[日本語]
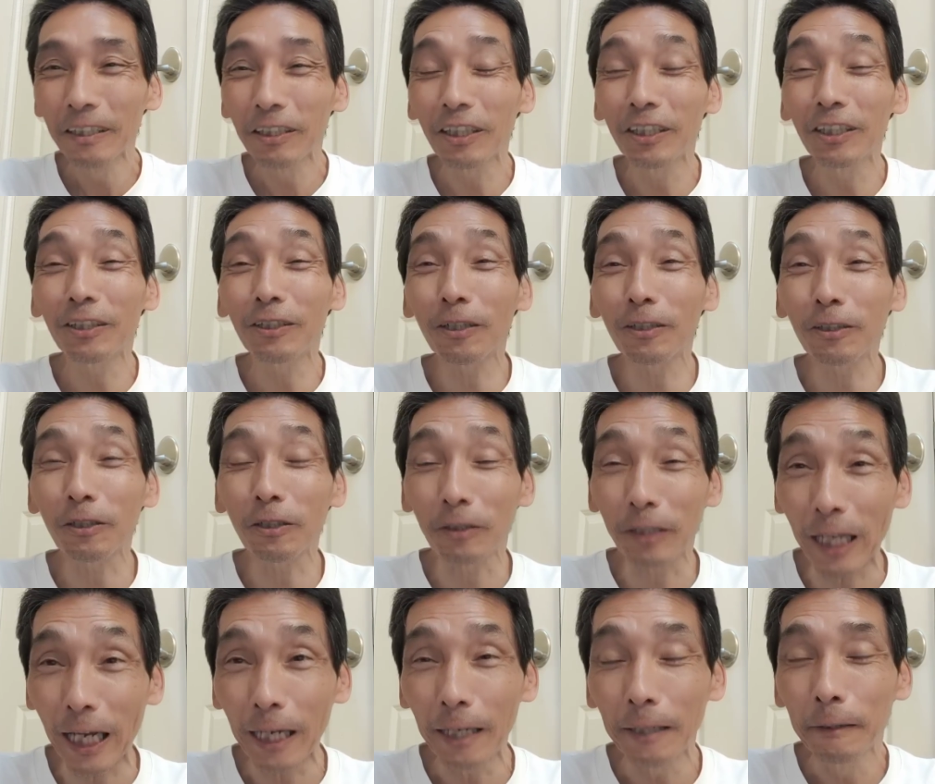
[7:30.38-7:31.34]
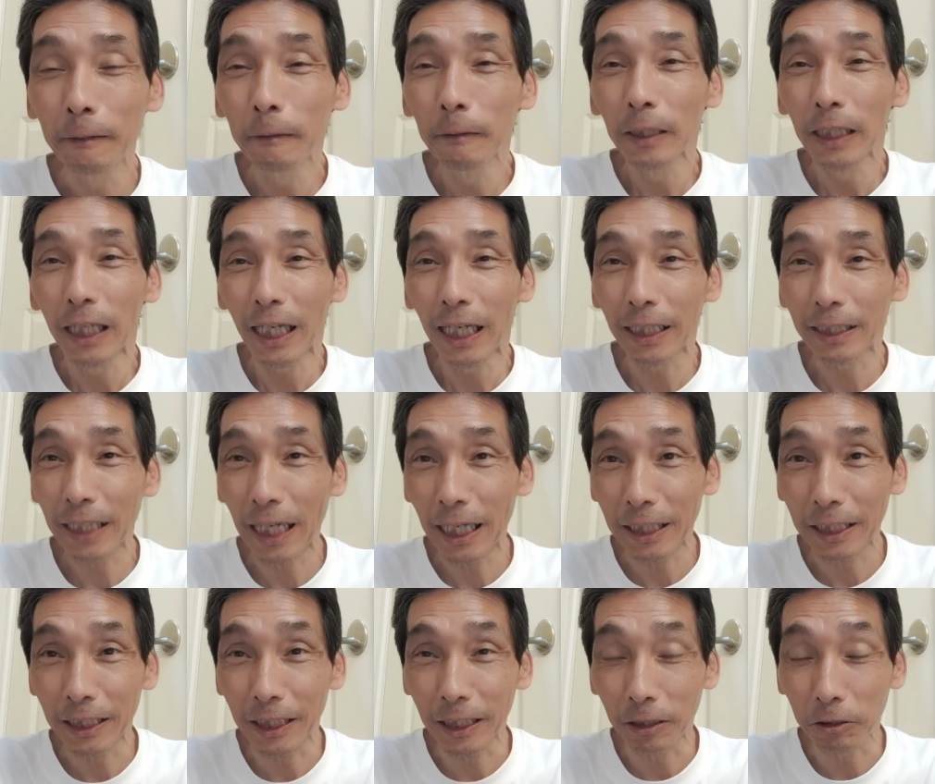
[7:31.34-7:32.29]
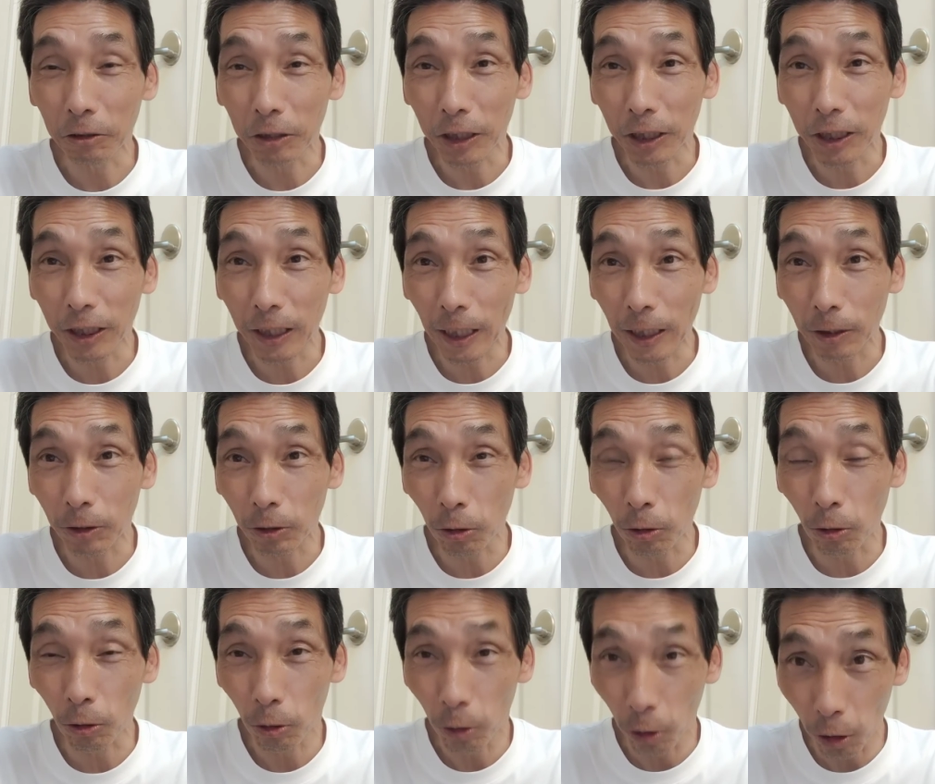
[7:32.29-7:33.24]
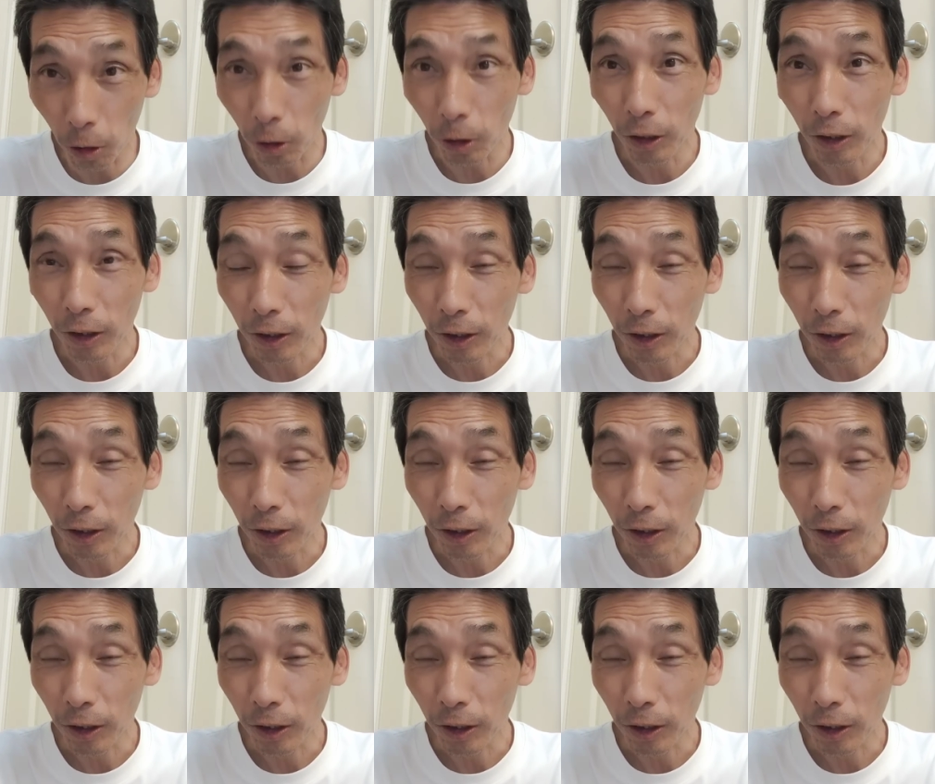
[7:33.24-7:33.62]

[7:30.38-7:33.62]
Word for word: ということで、えー、最新の石屋情報、